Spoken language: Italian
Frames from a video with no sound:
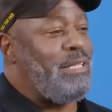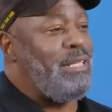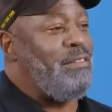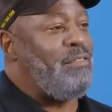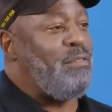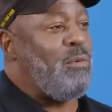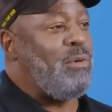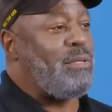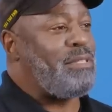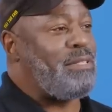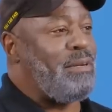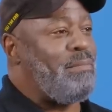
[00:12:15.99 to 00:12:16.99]
persa
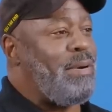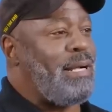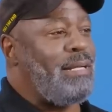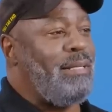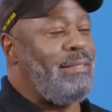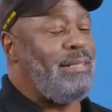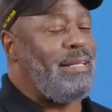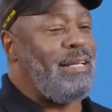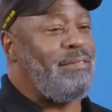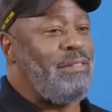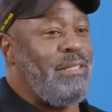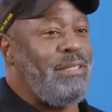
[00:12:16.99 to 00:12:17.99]
l'opportunità che qualcuno
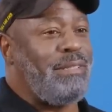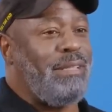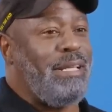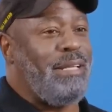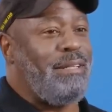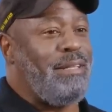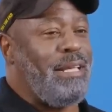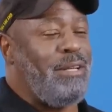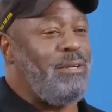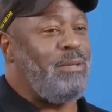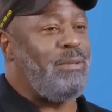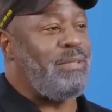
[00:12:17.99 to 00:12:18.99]
guardasse e magari
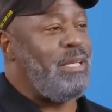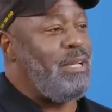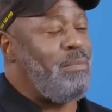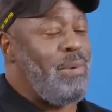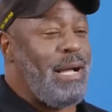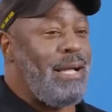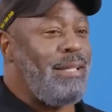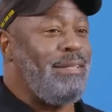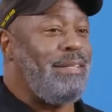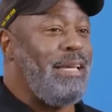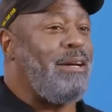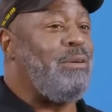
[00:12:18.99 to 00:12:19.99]
nascondesse o
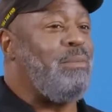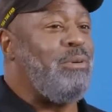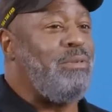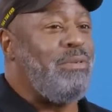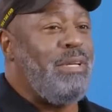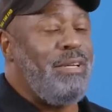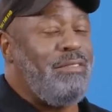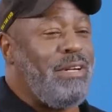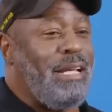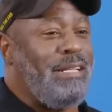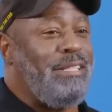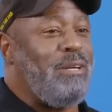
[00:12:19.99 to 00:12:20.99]
aiutasse Pilla a risolvere il
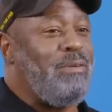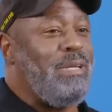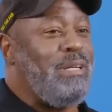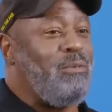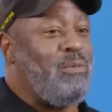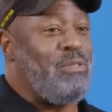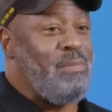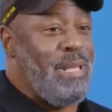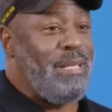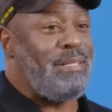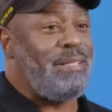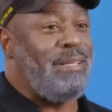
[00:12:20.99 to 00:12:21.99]
problema di quella
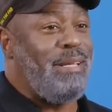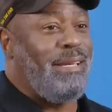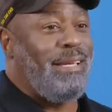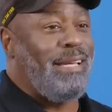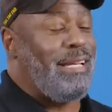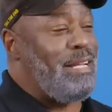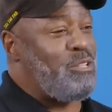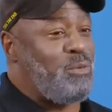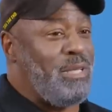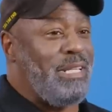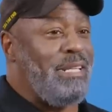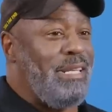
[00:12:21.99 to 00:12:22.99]
ciambella.
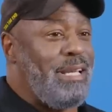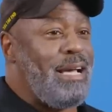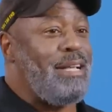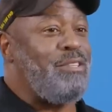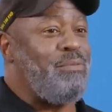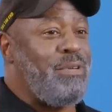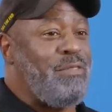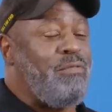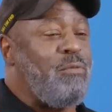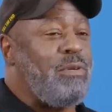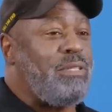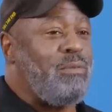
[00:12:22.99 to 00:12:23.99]
L'istruttore comunica
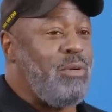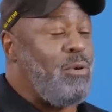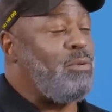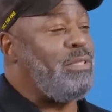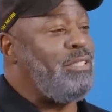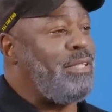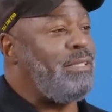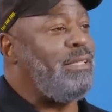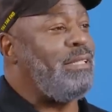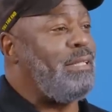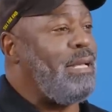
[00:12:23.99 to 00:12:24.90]
questo, che sono tutti